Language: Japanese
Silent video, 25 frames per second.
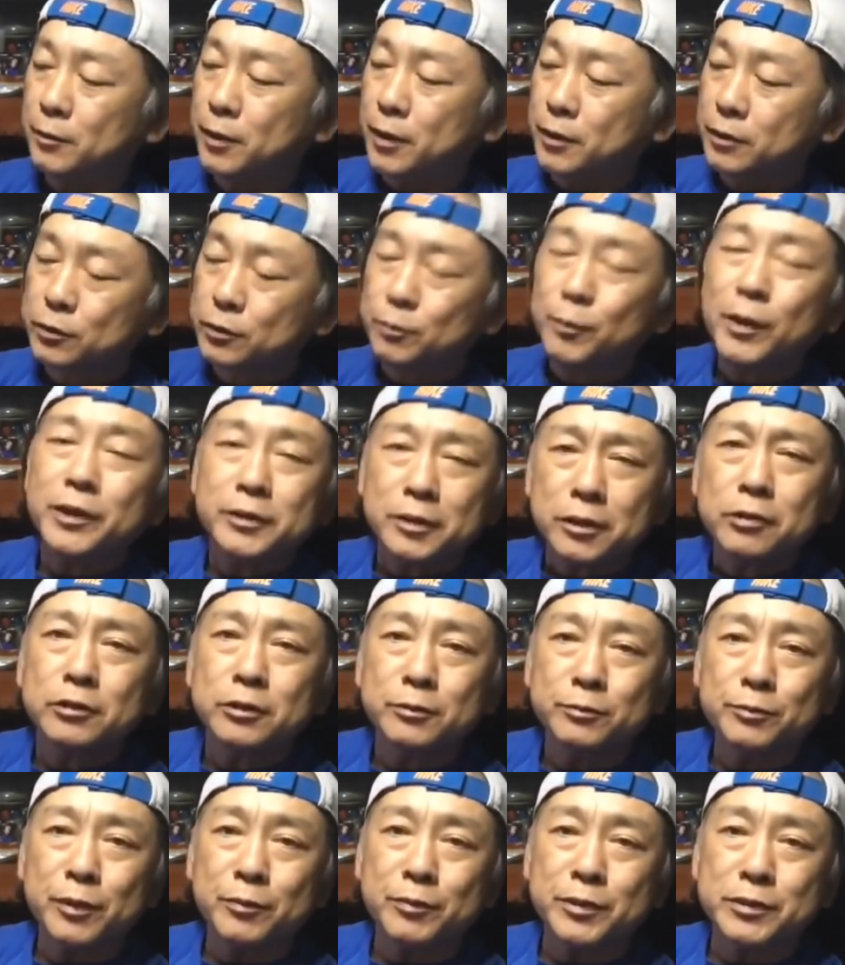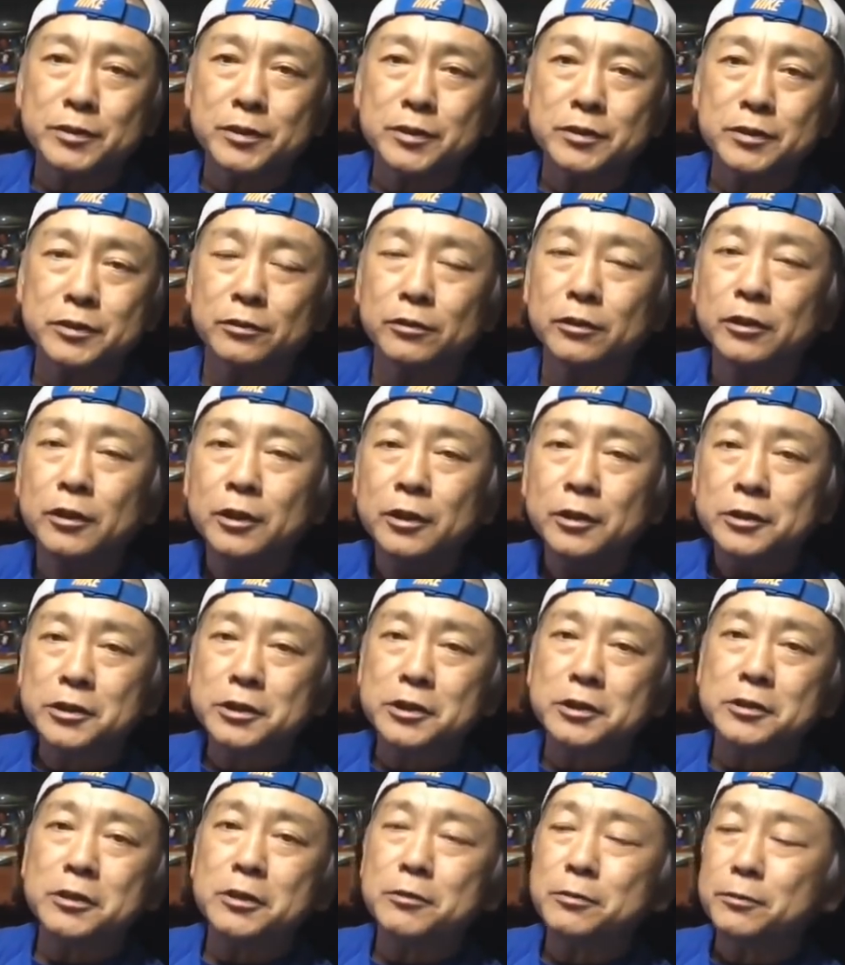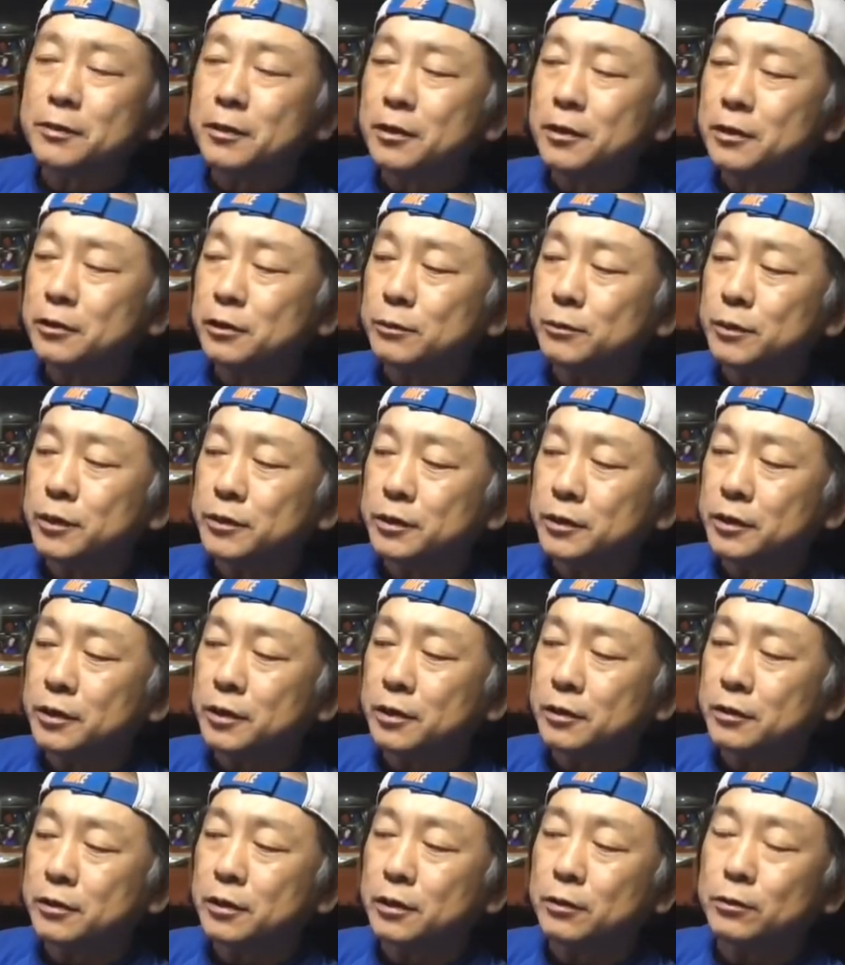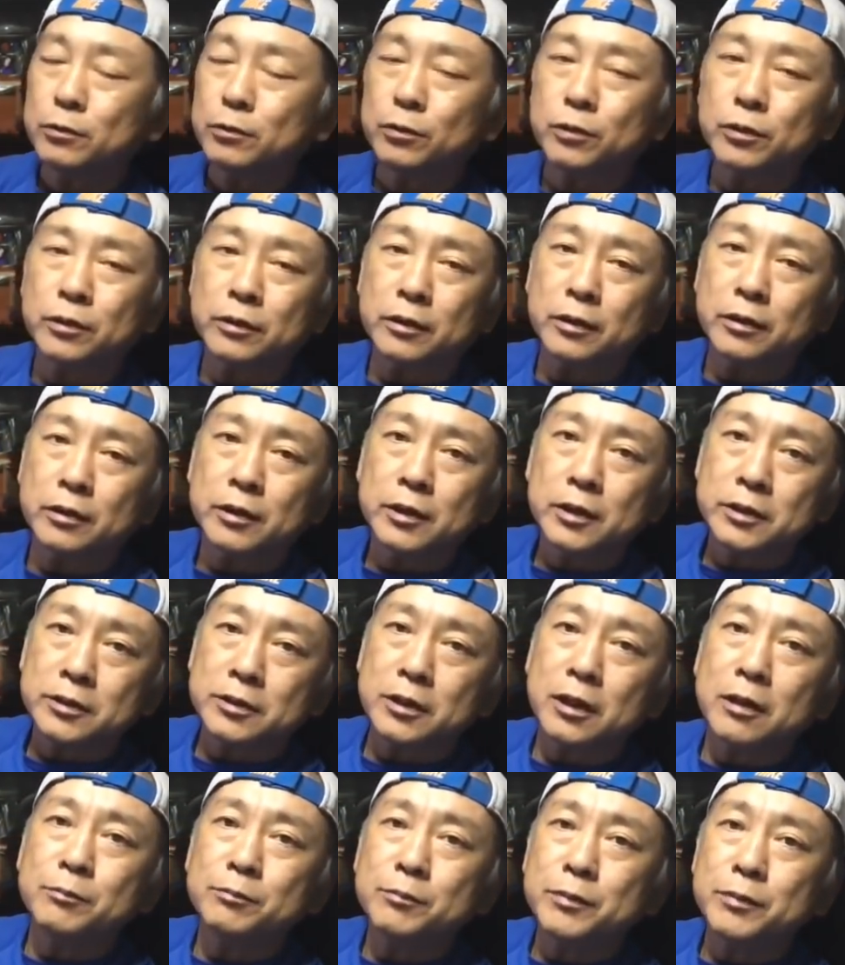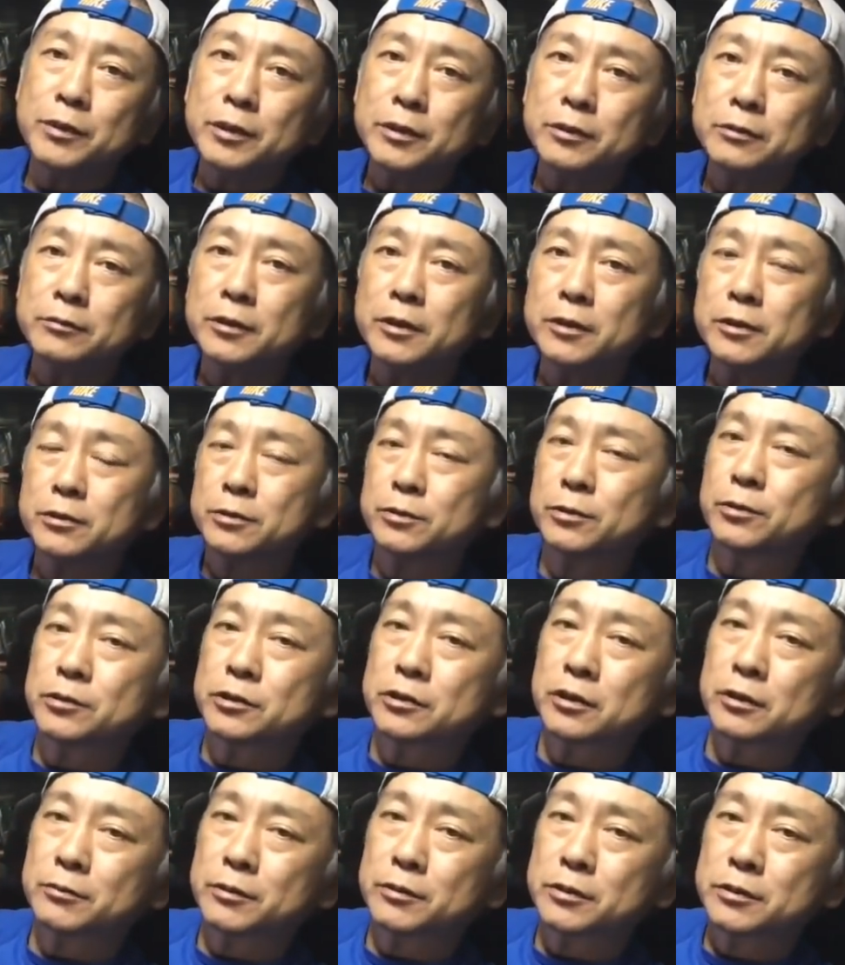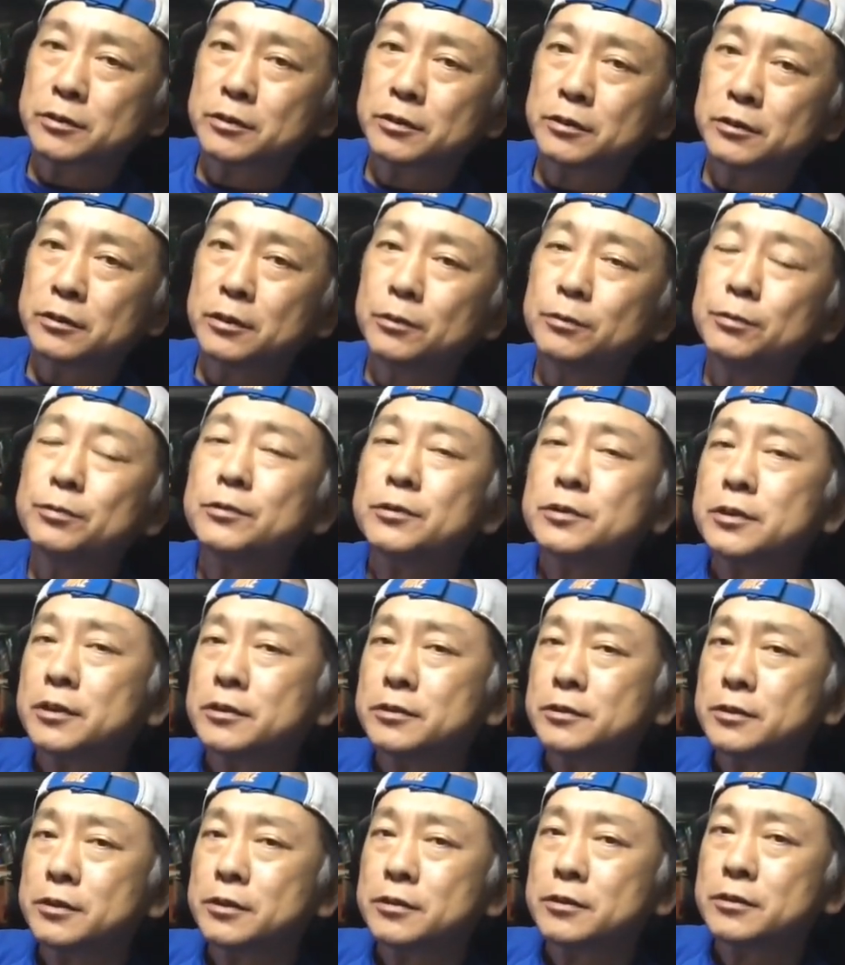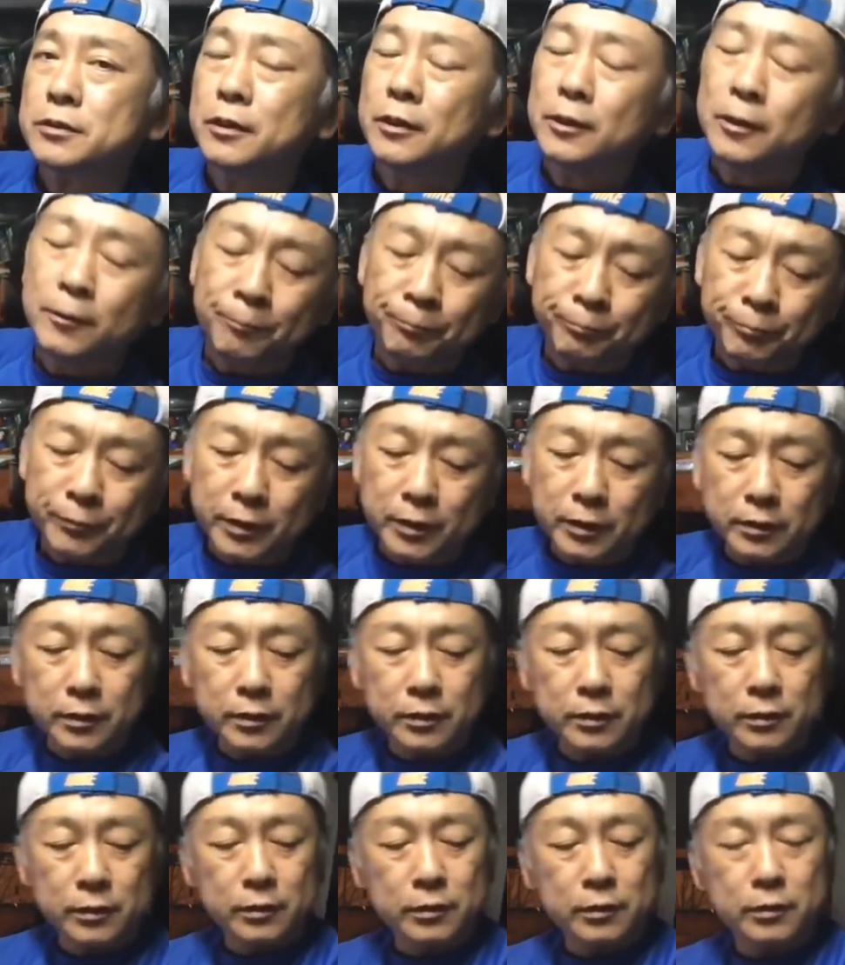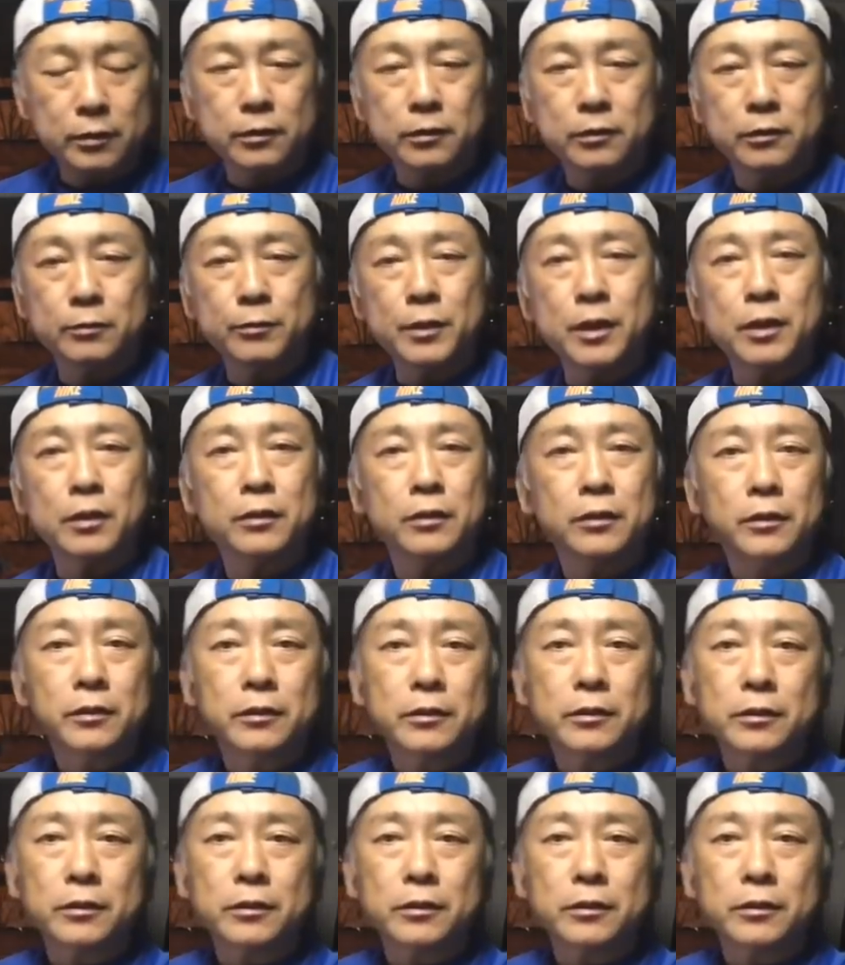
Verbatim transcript: まあ、バッテリーグリップは別ですけど CF カードまで入れてこれね3万円ぐらいで揃っちゃいますでフルサイズですでまあ